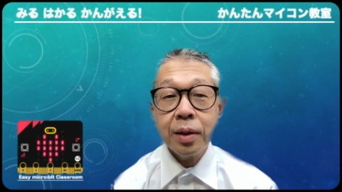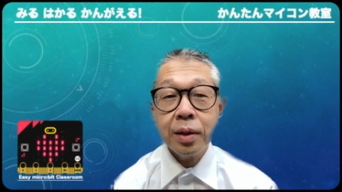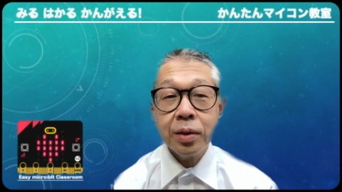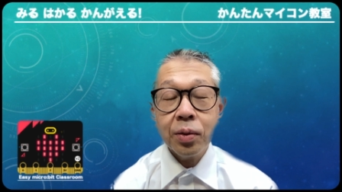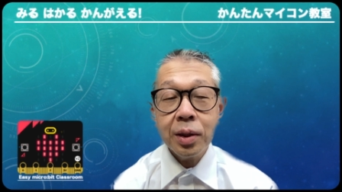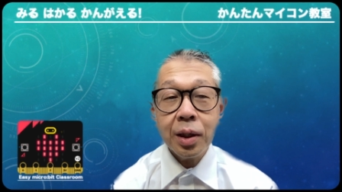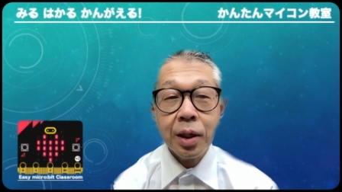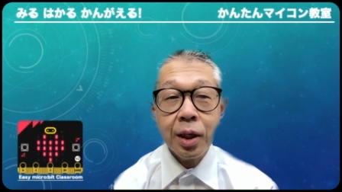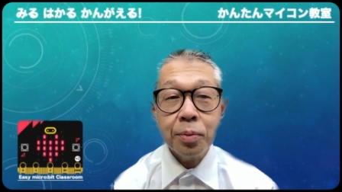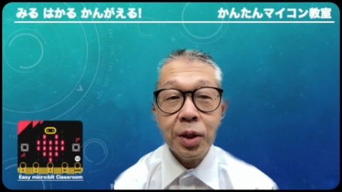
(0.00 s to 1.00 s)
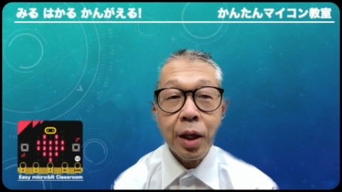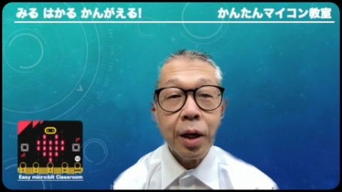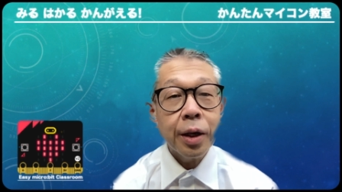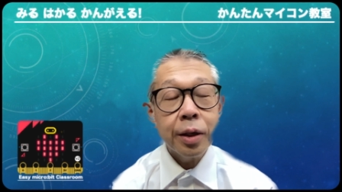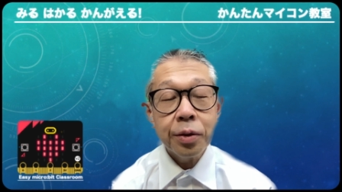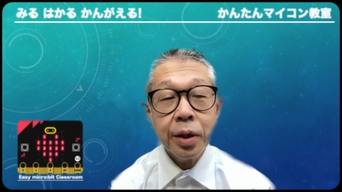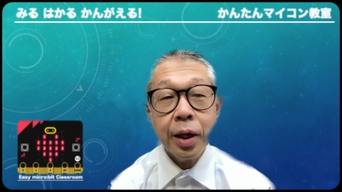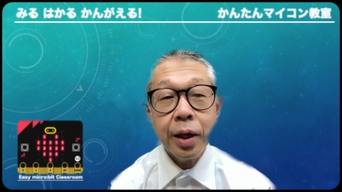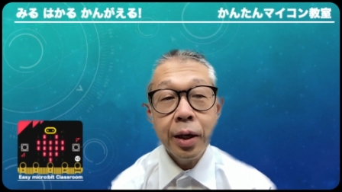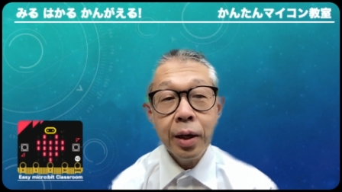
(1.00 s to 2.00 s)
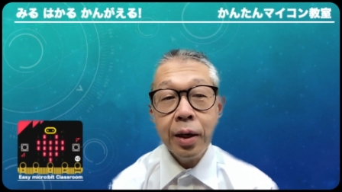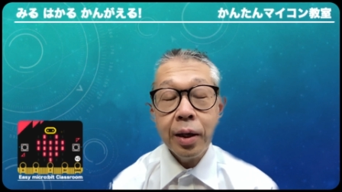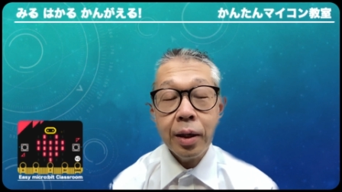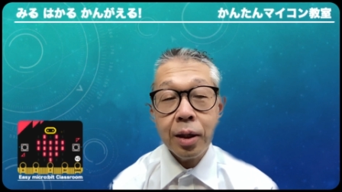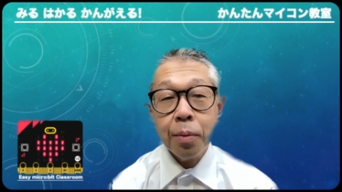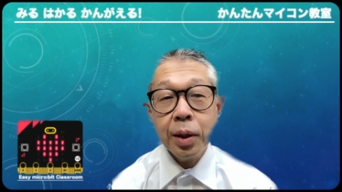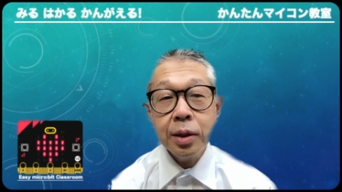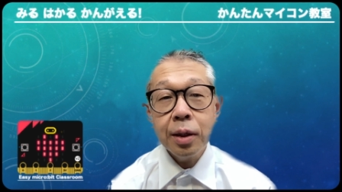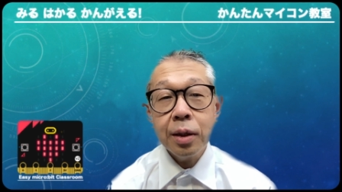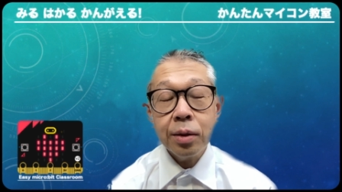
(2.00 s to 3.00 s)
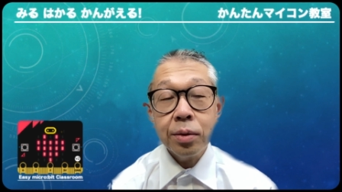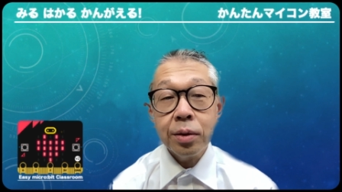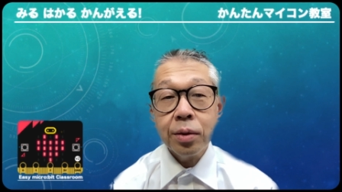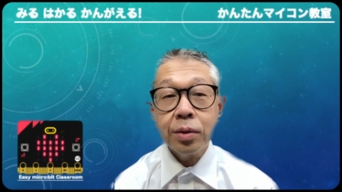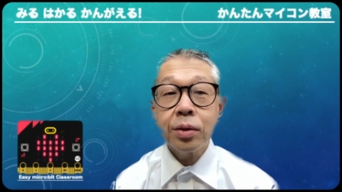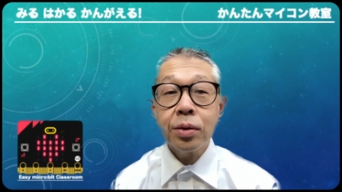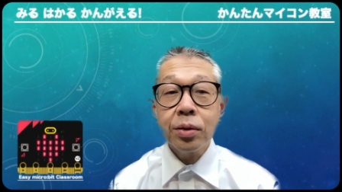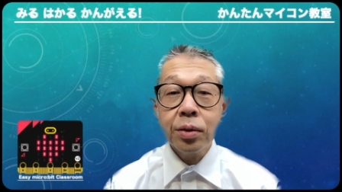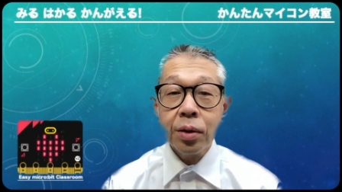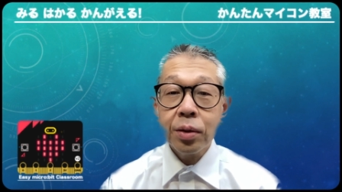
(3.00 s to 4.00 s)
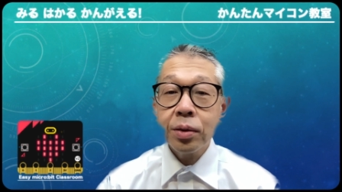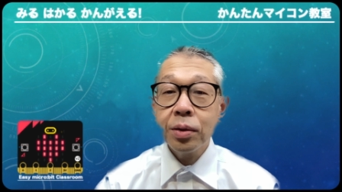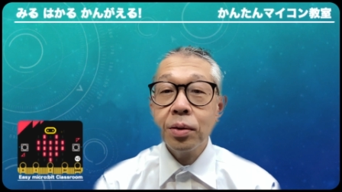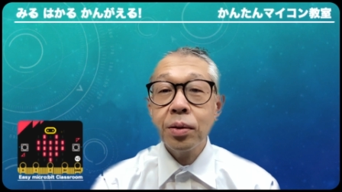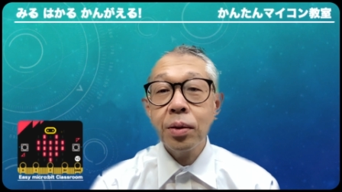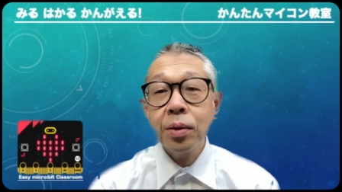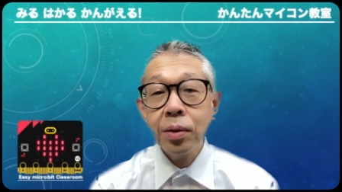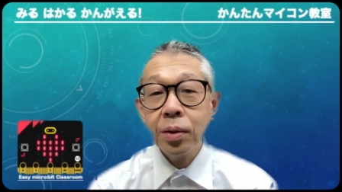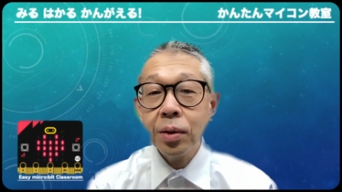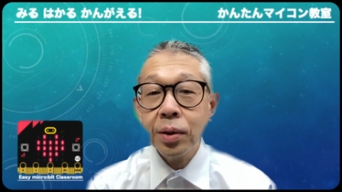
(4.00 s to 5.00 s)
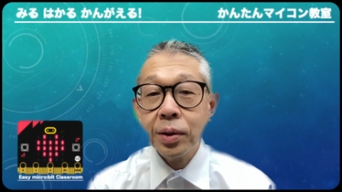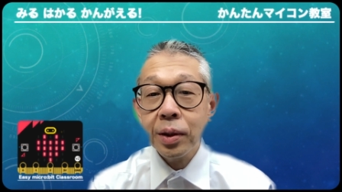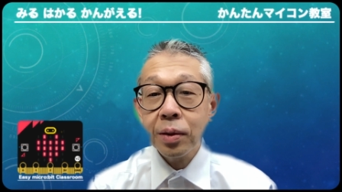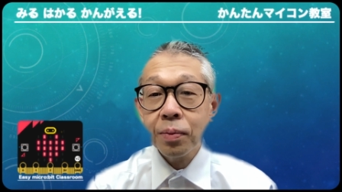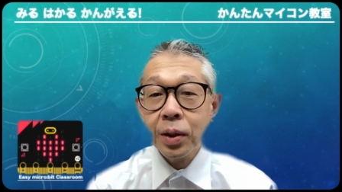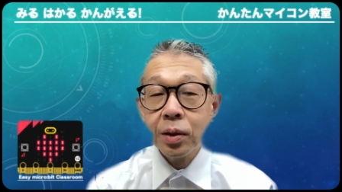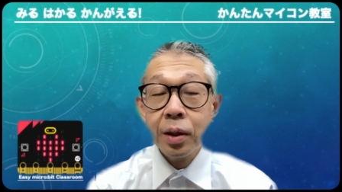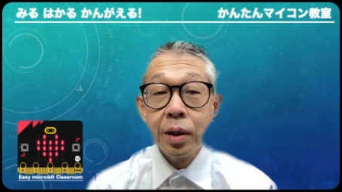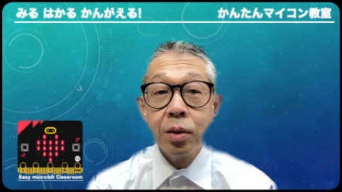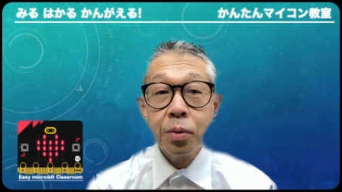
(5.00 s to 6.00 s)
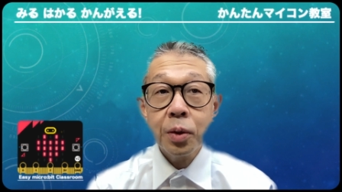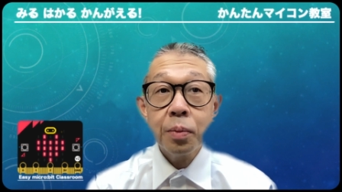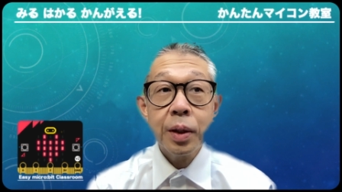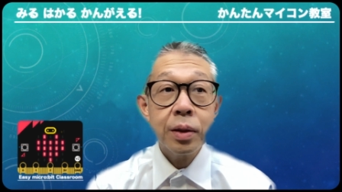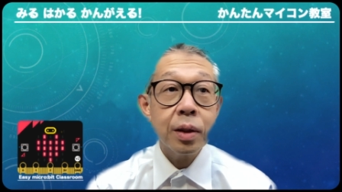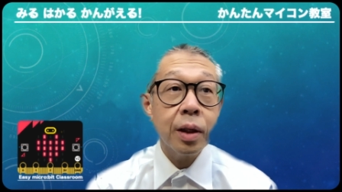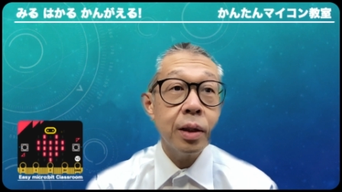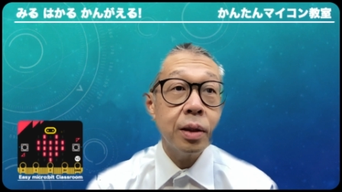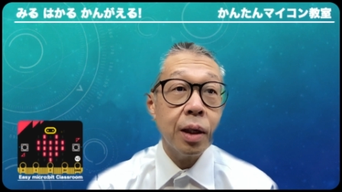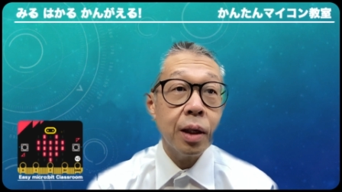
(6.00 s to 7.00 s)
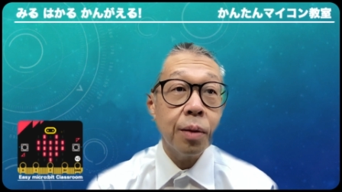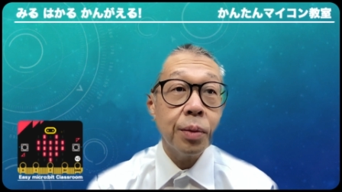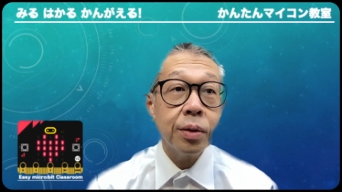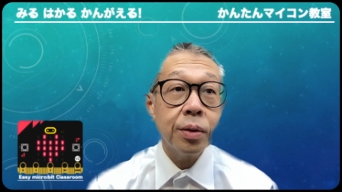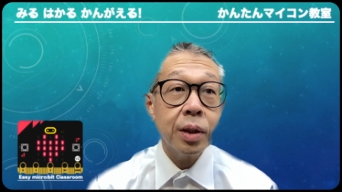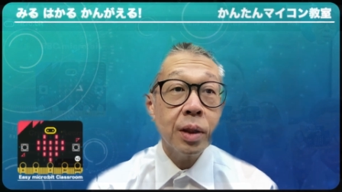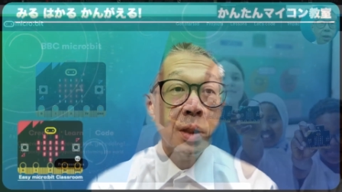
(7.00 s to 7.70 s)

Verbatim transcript: で、それじゃあゲームにならないので、たまに出てくるようにするというところを説明したいと思います。はい、じゃあ画面を切